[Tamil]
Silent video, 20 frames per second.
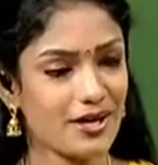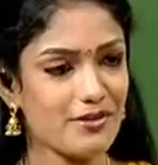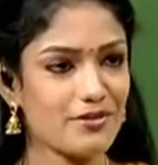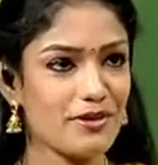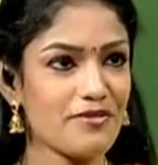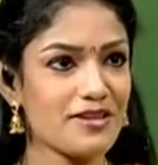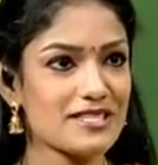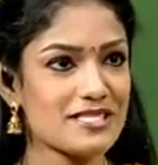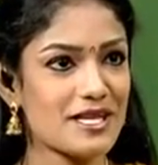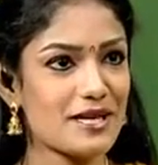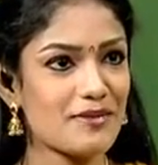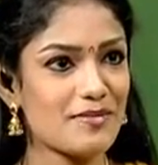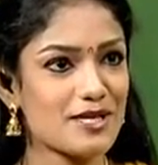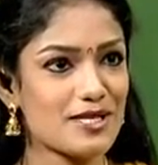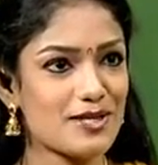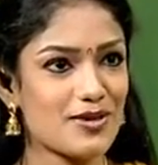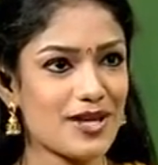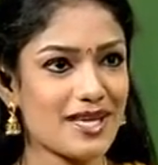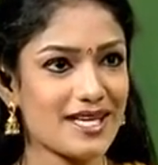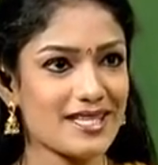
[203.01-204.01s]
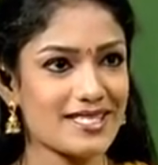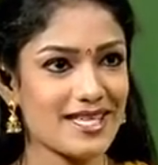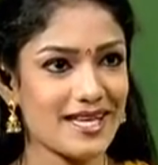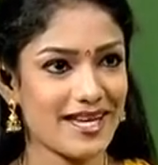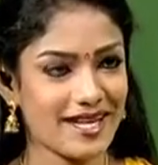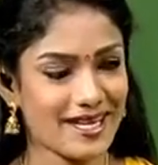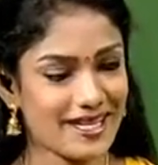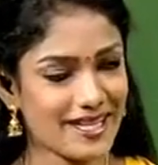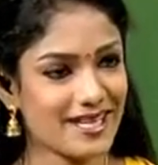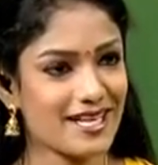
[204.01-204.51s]
ரொம்பவே சிறப்பாக சொன்னீங்க
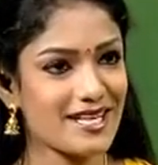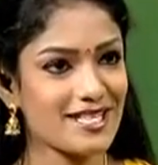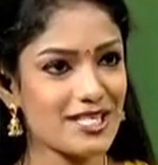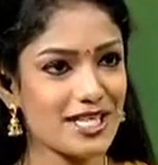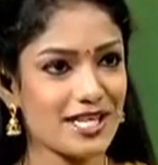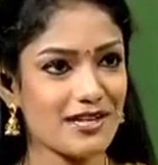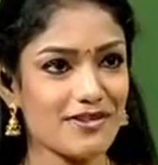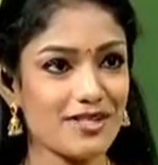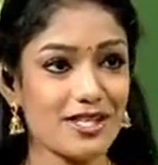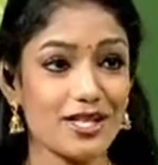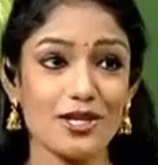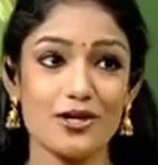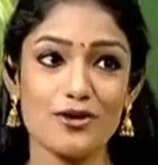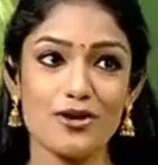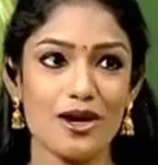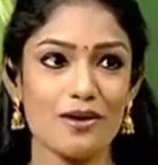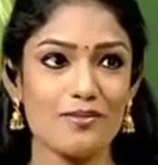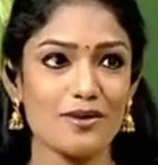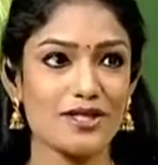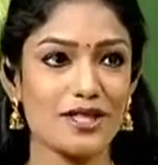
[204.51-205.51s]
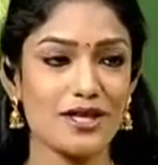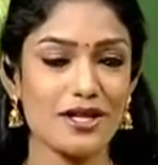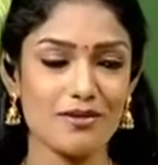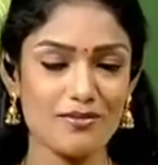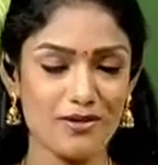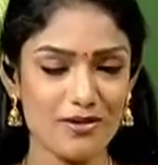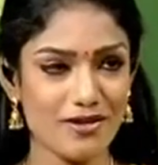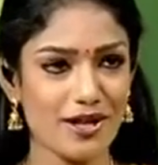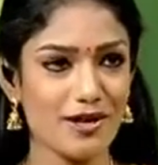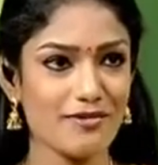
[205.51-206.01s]
சார் எங்கள் நிகழ்ச்சிக்கு வந்து யோகா பற்றி
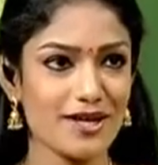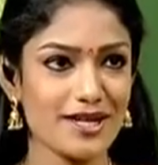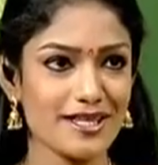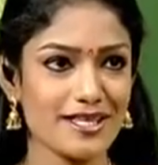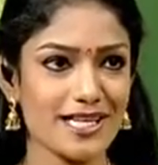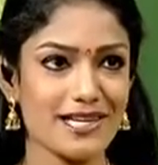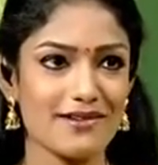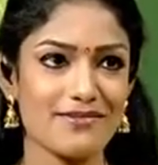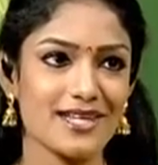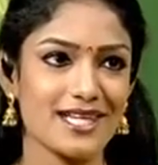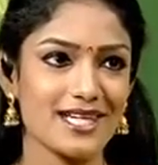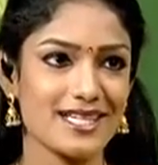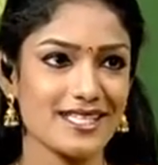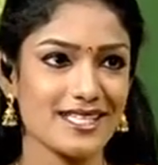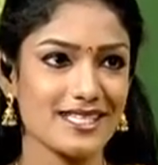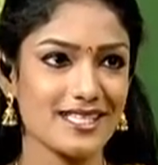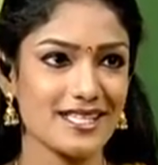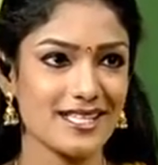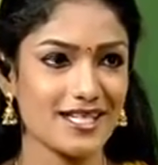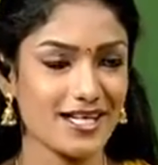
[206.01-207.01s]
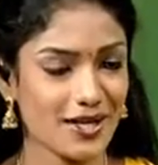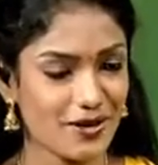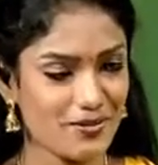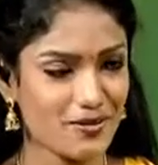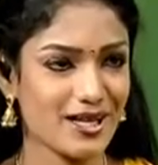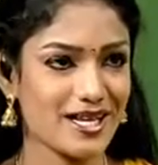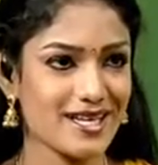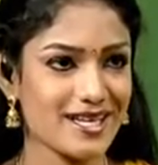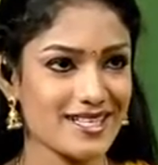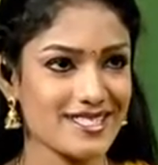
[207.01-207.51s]
ரொம்ப விரிவான தகவல்களை தந்ததுக்கு
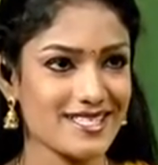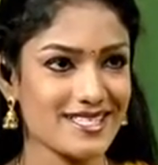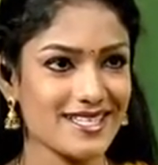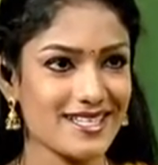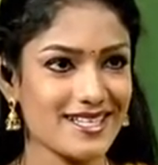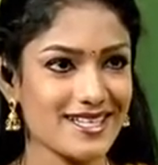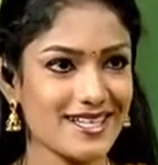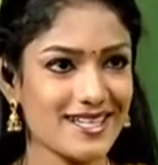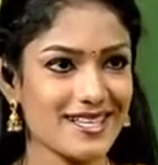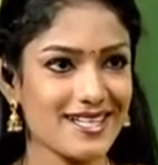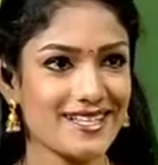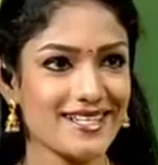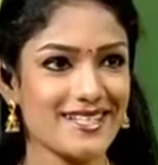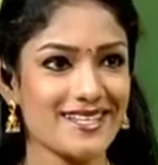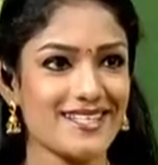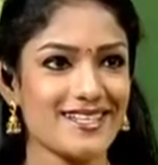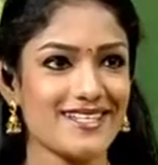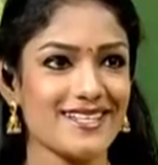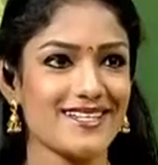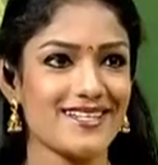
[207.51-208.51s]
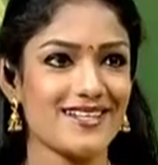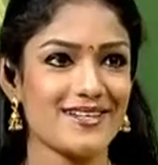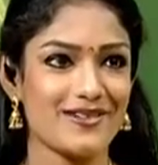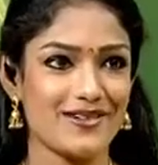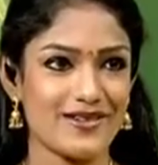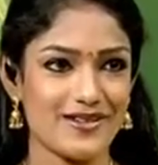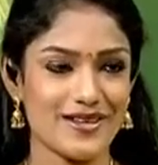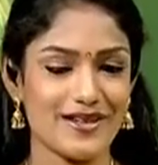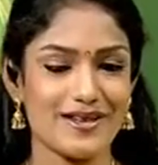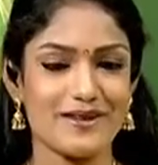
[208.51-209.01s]
ரொம்ப நன்றி சார் ரொம்ப நன்றி
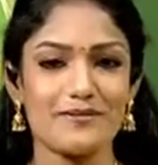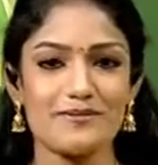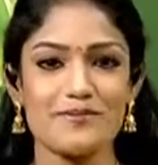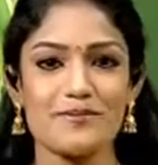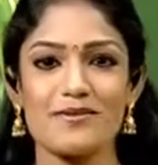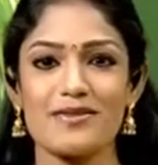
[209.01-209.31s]
ஓகே